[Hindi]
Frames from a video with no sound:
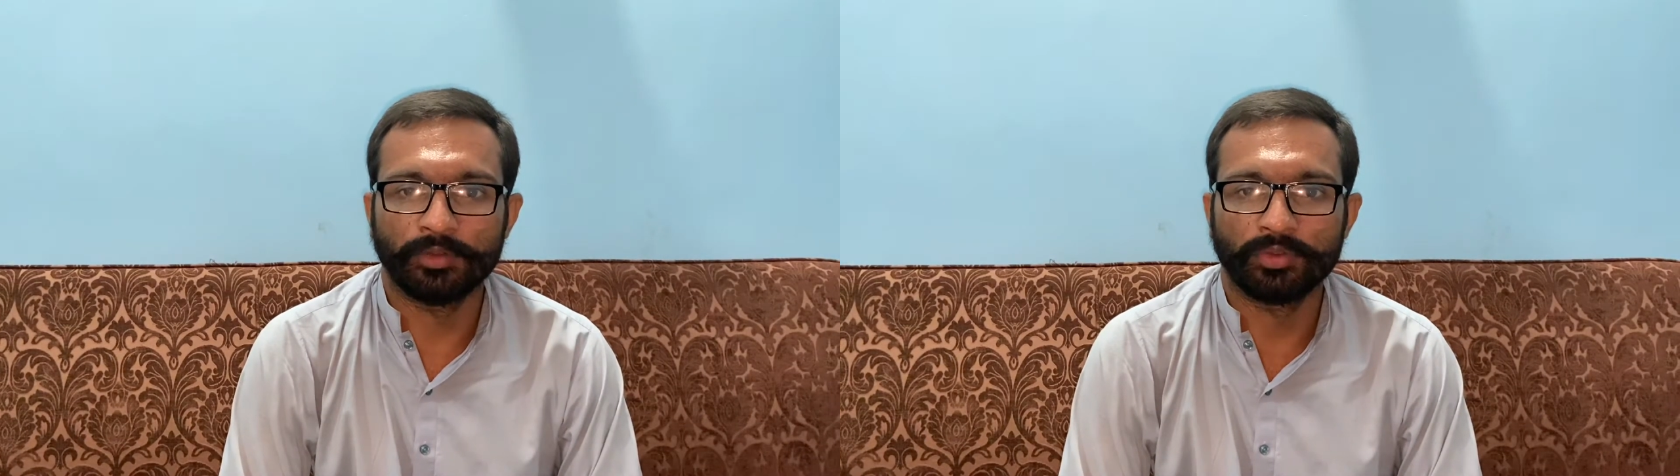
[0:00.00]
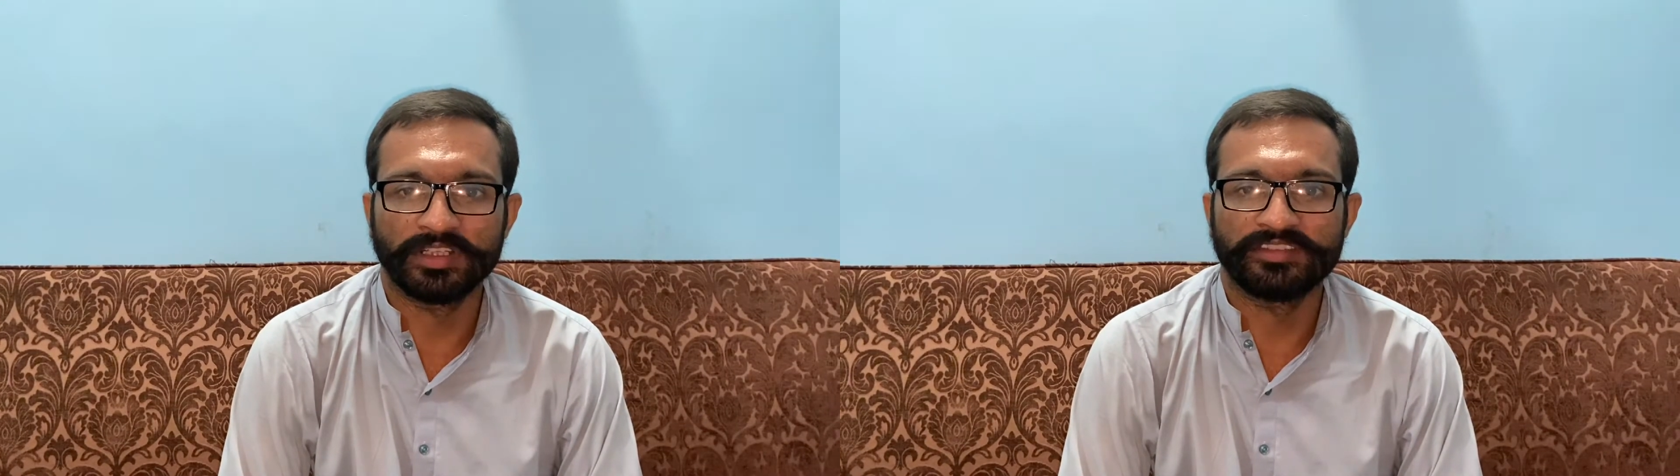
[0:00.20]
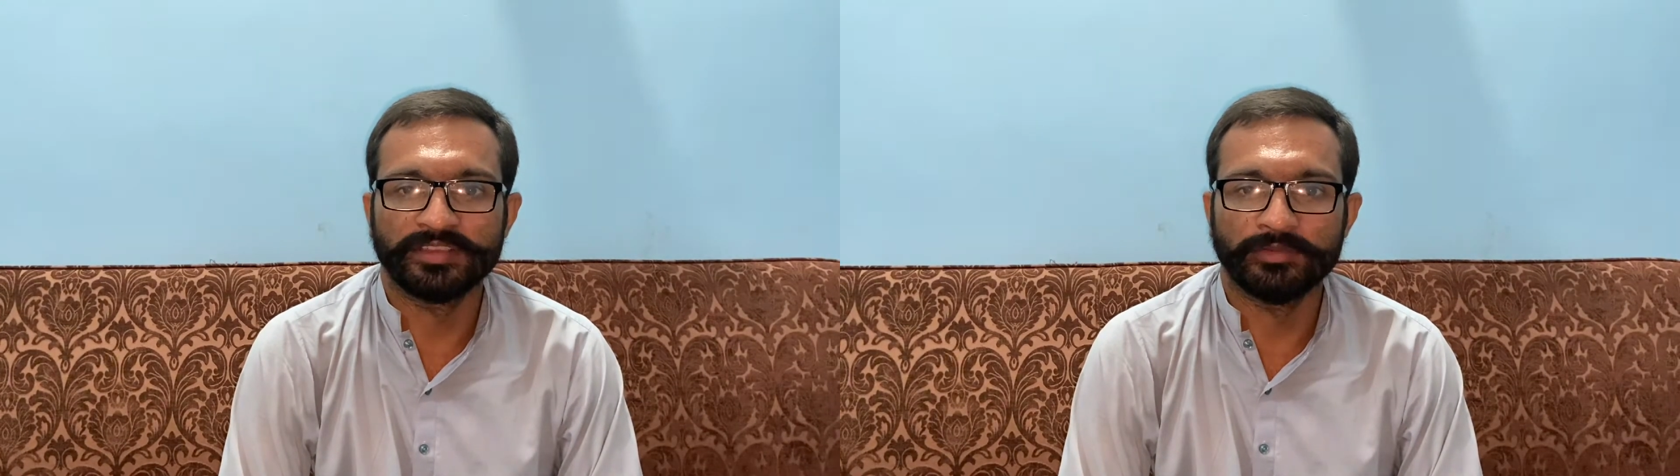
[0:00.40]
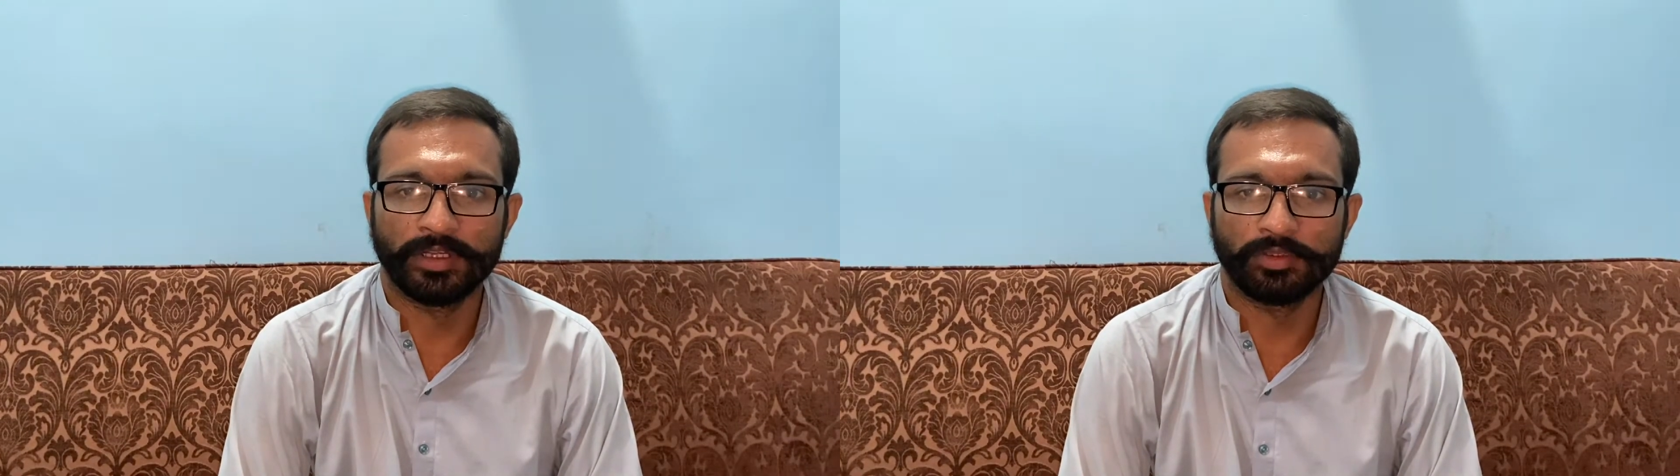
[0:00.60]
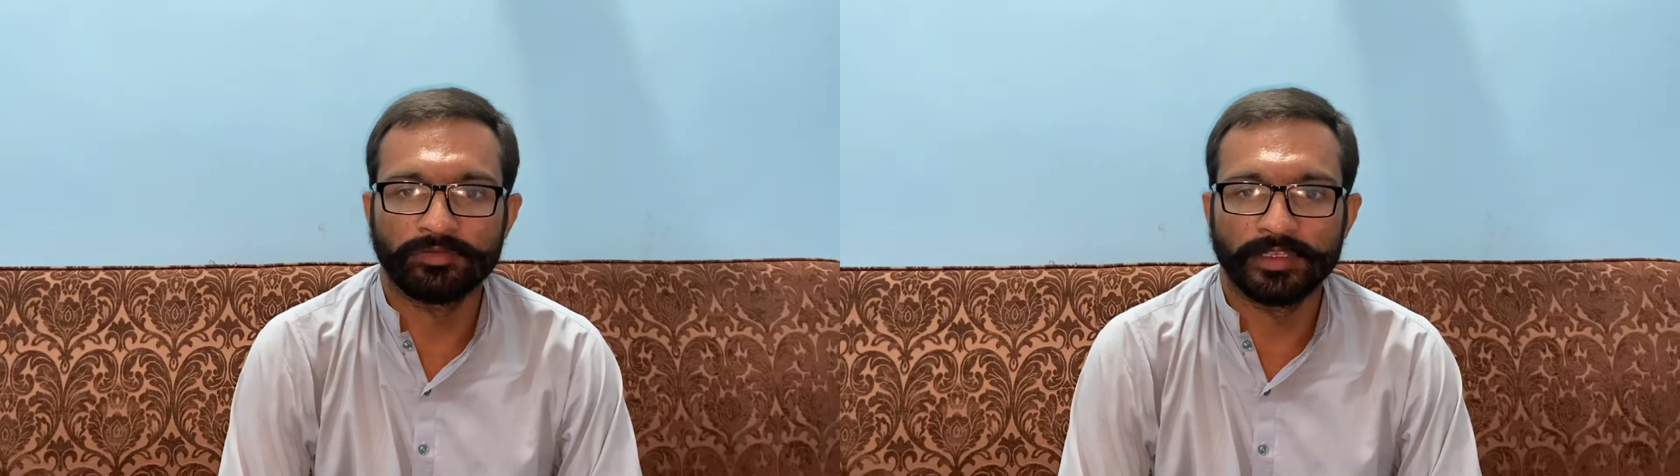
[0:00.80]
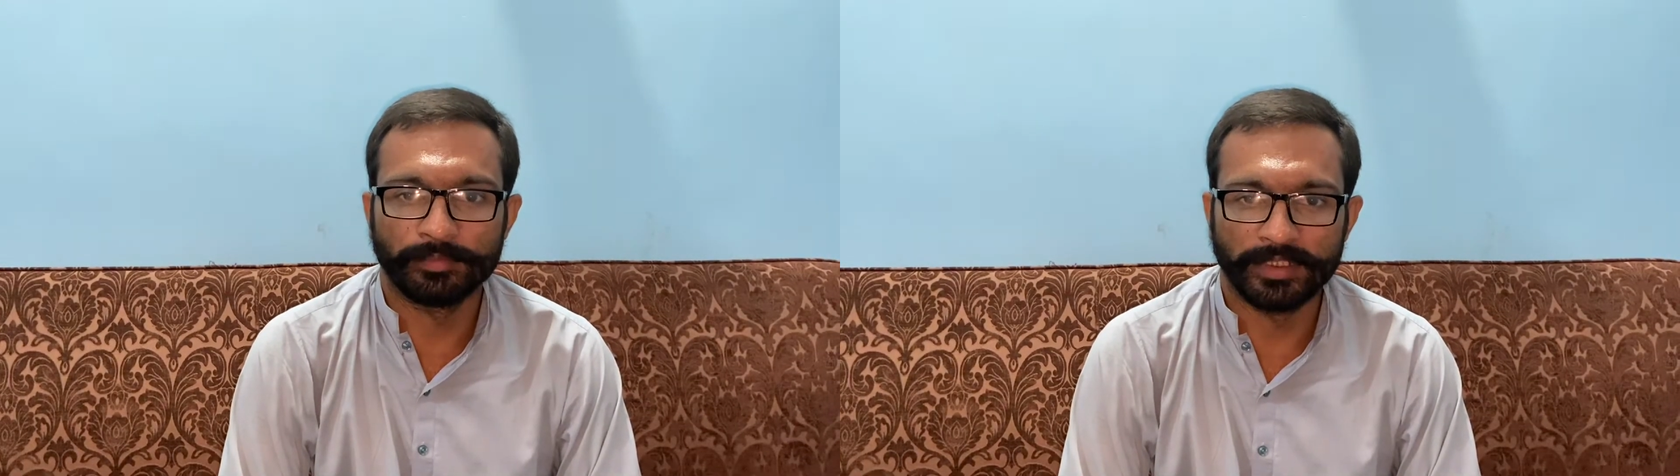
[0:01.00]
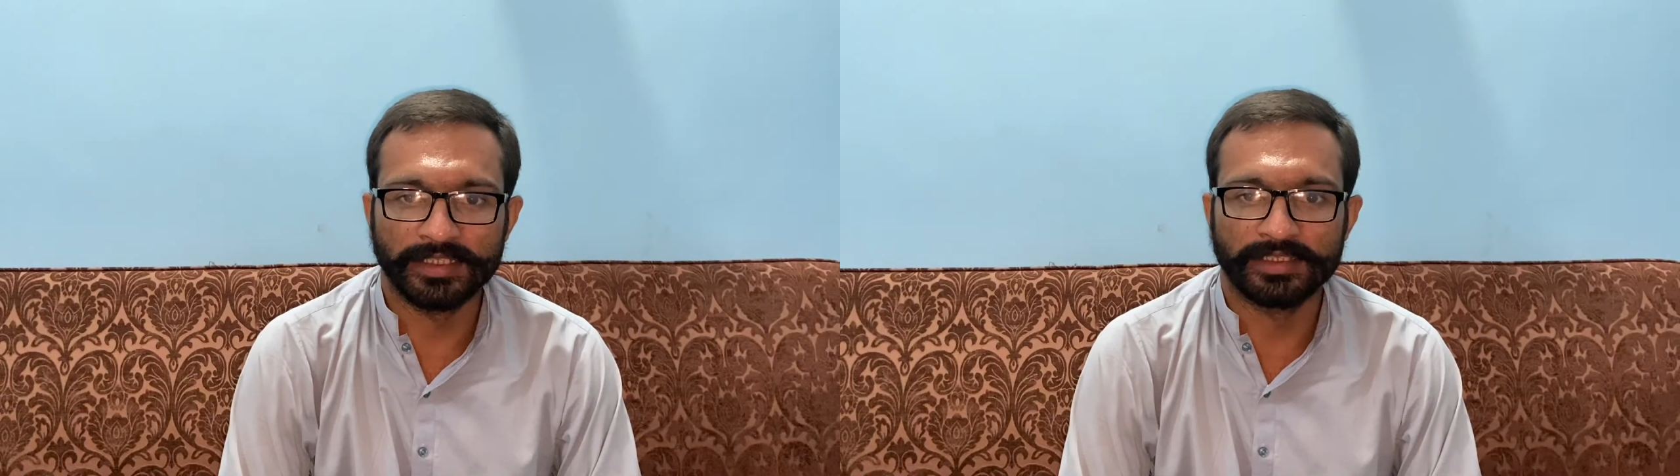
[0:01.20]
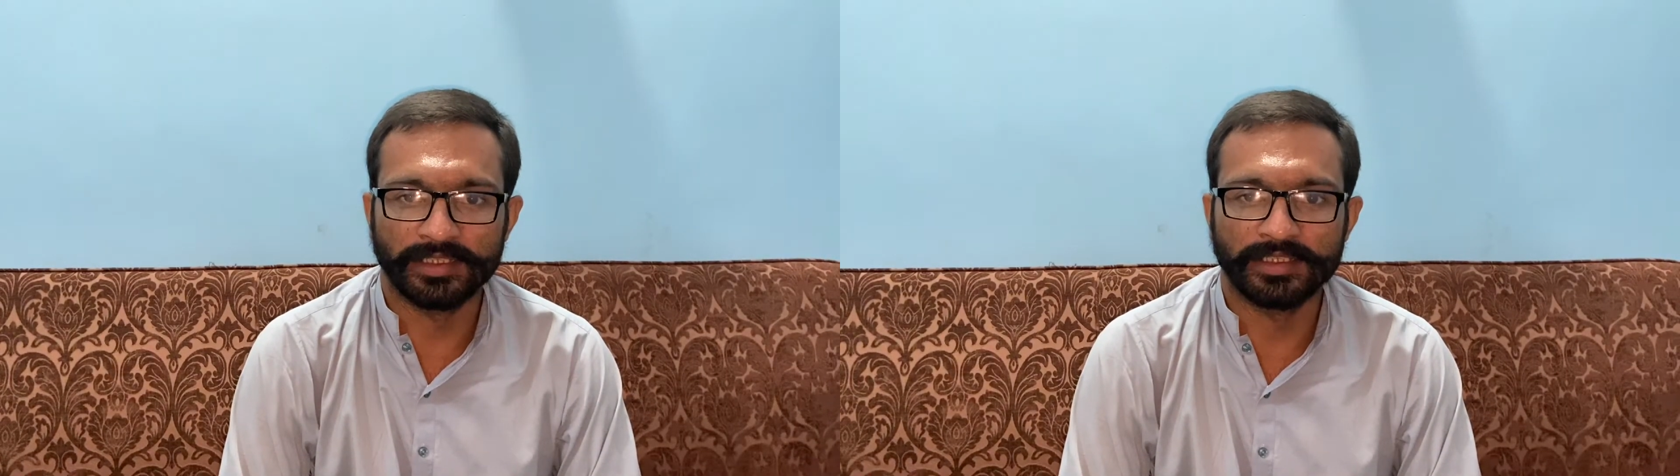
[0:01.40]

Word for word: होंडा सी जी वन टू फाइव बाइक के